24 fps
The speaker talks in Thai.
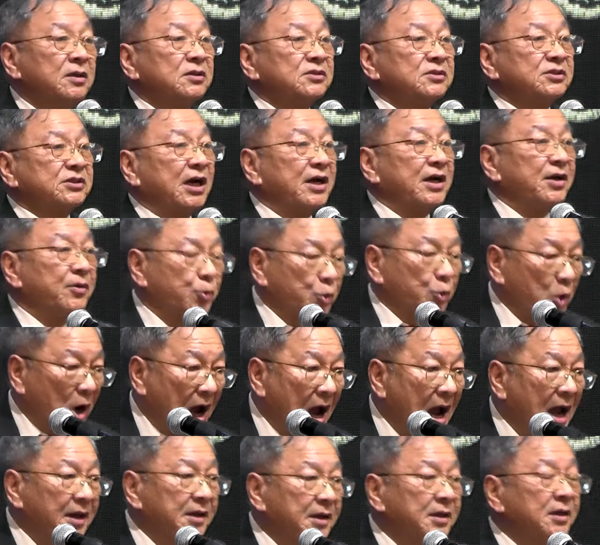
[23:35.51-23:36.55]
ใส่ร้า
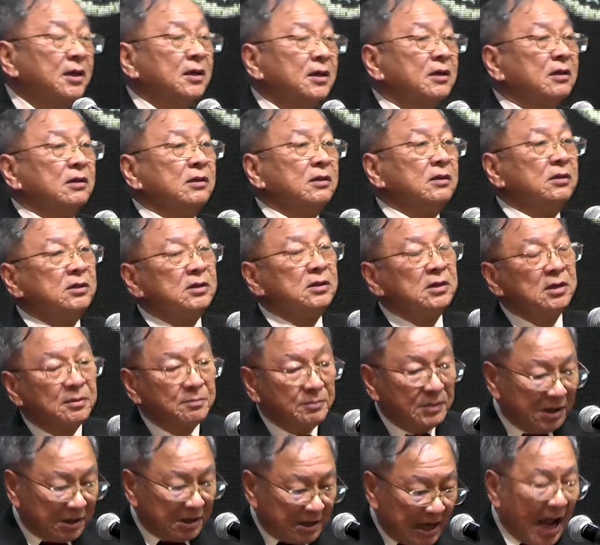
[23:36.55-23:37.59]
ย หรือ
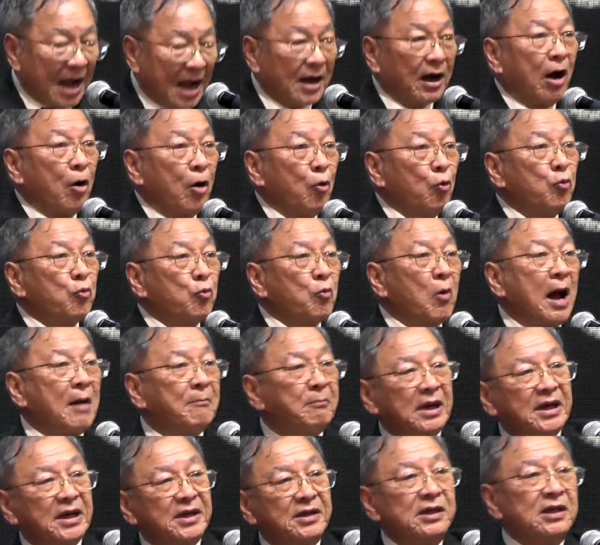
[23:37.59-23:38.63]
มีการเอาความ
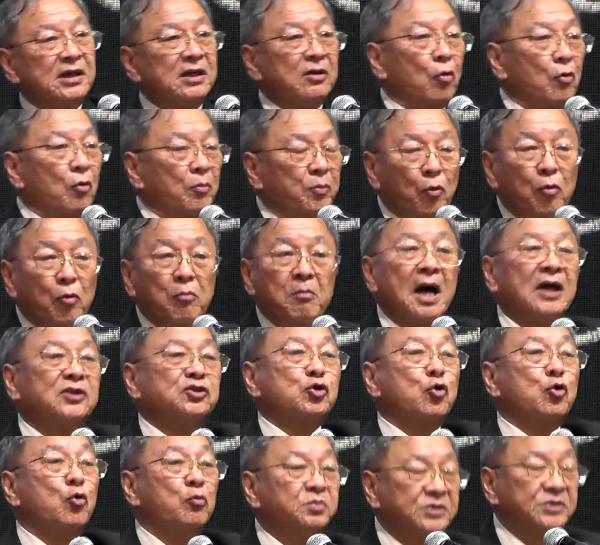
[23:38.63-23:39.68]
ไม่ดีของพวกมาโจ
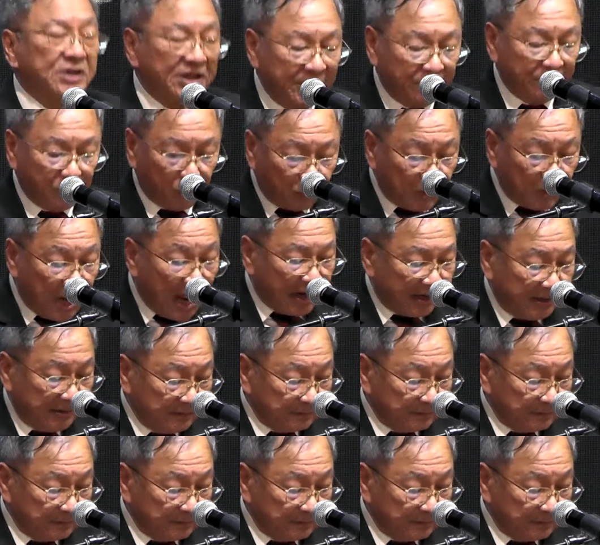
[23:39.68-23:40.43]
มตีพวกได้